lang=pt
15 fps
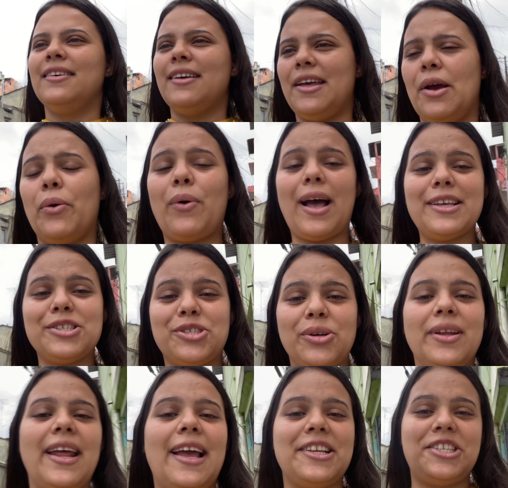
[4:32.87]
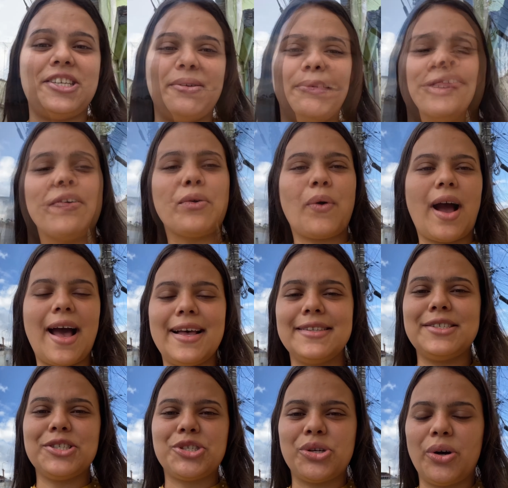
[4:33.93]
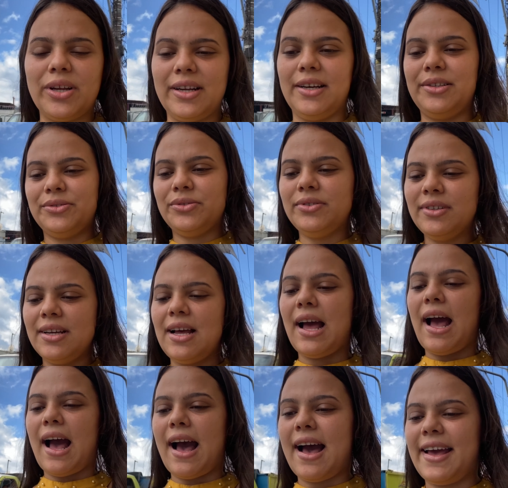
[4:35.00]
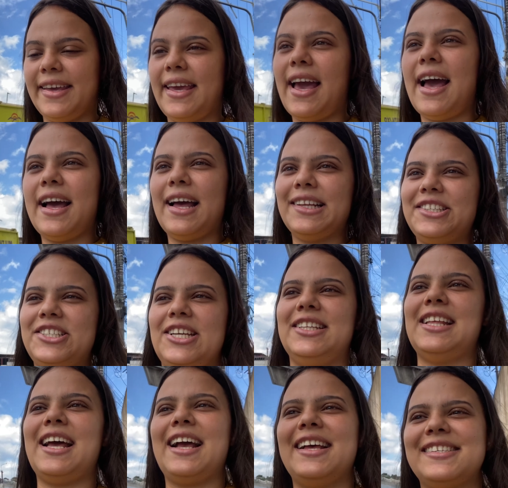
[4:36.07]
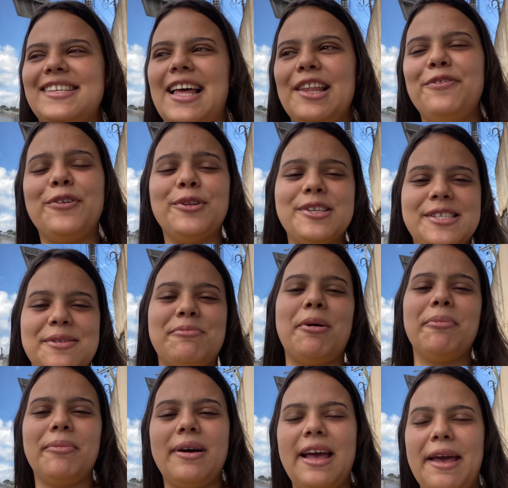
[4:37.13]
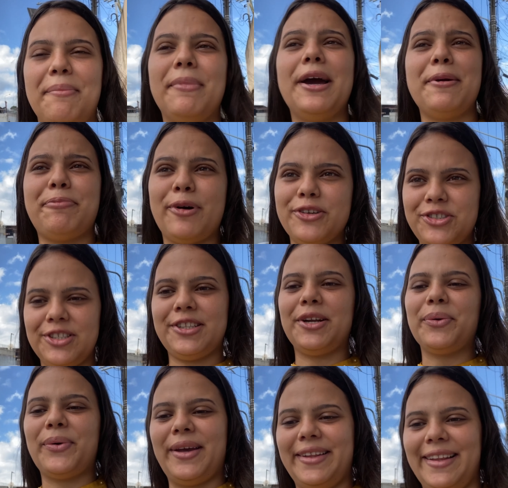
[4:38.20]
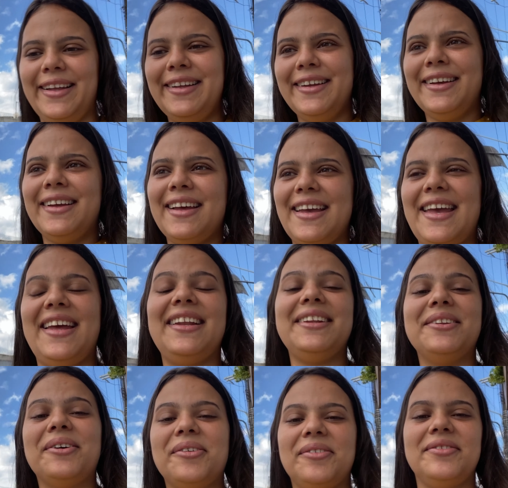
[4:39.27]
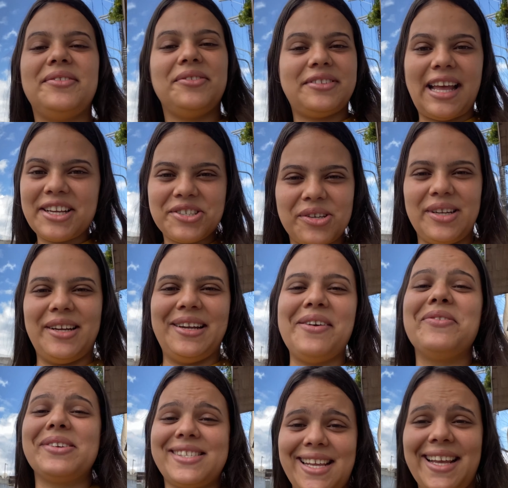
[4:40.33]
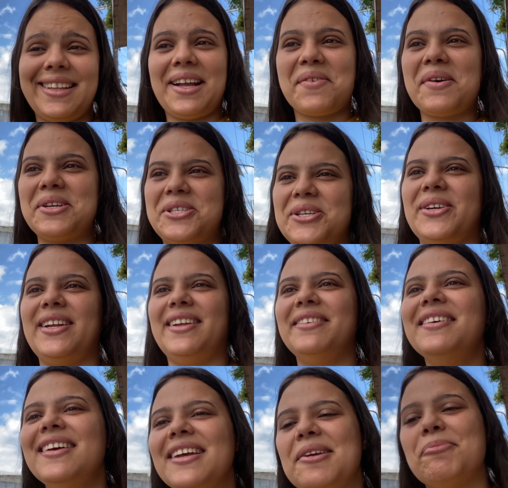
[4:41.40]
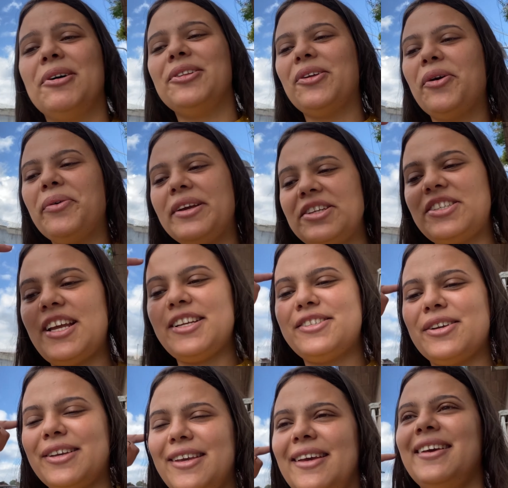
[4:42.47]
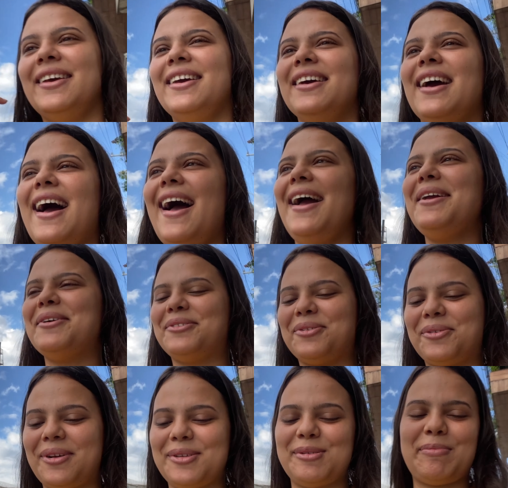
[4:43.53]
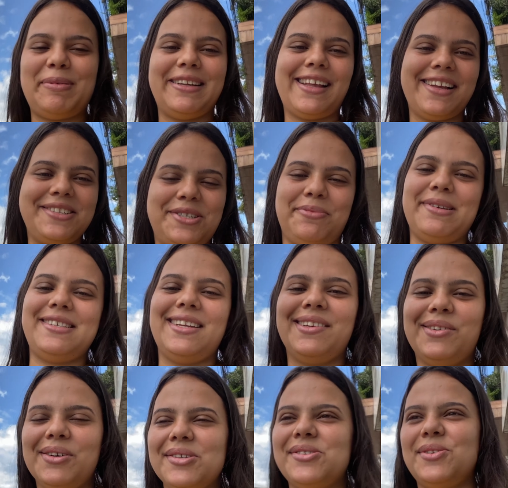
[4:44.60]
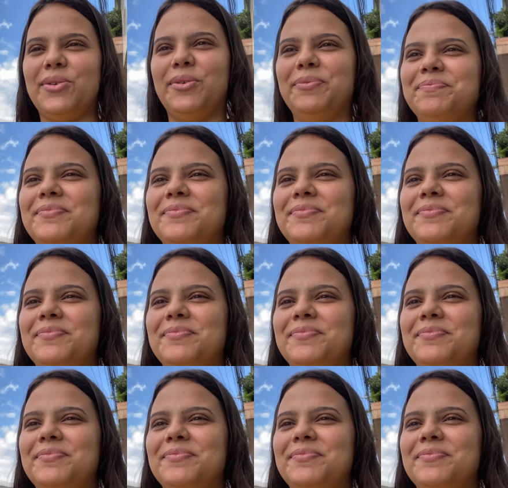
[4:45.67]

Eu quase chorei, a tia mamãe quase chorando. Aí a tia da sala falou assim, eh, mãe, pode ir tranquila. Ele não, não tá chorando, é você que tá quase chorando. E mandei eu ir, gente, isso aqui. Ai, eu tô com o coração apertadinho, mas ele gostou.